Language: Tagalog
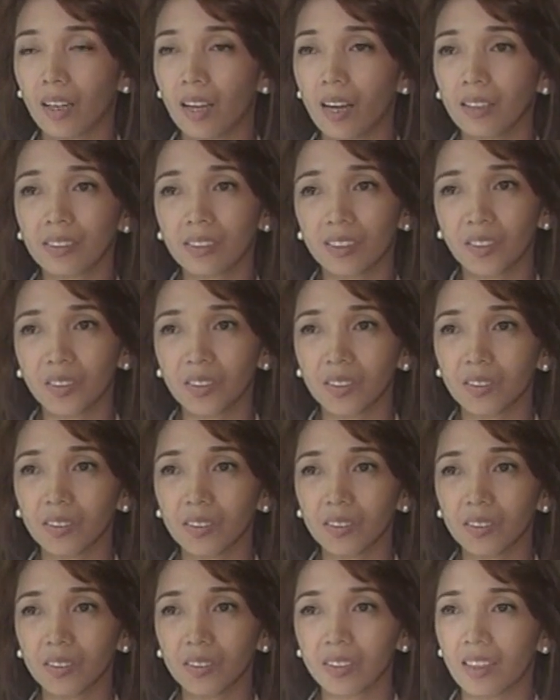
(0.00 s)
Ang sagot ko
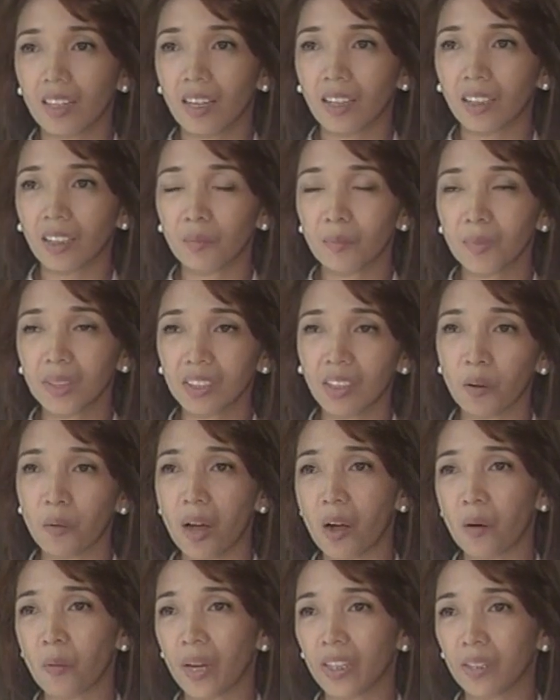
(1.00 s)
sa kanya lagi, mas
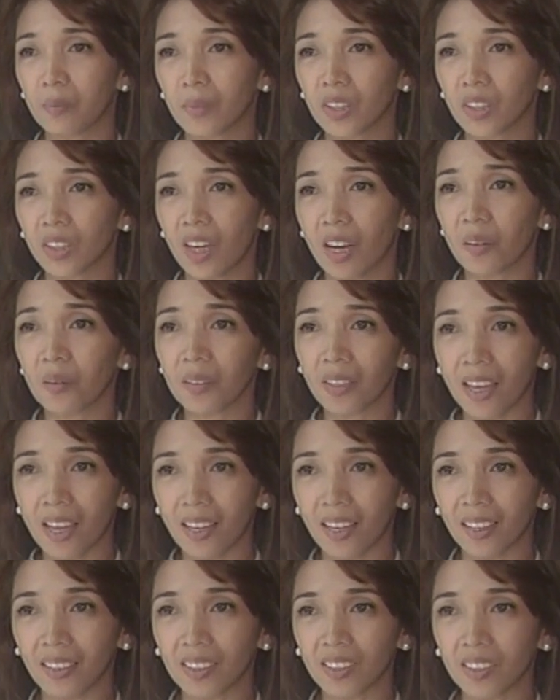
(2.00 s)
kawawa naman siya kung
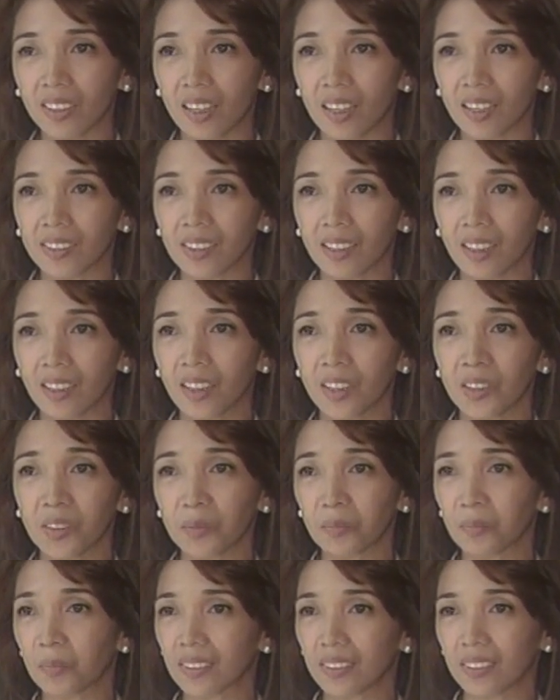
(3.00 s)
lalaki siya sa
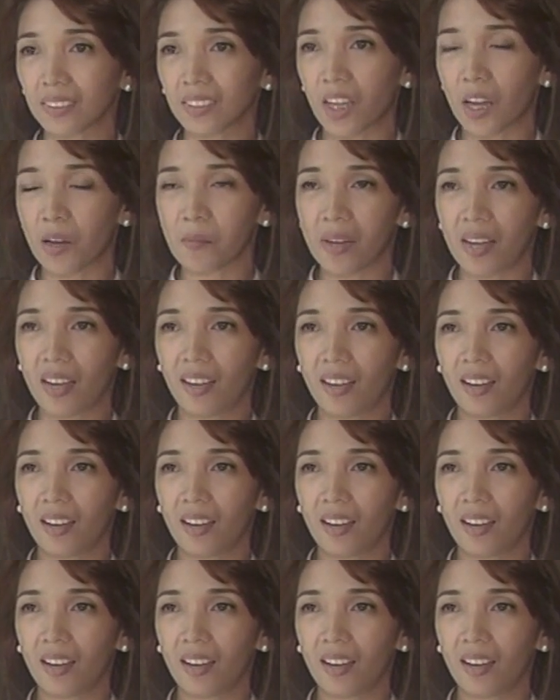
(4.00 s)
ganung pagsasama.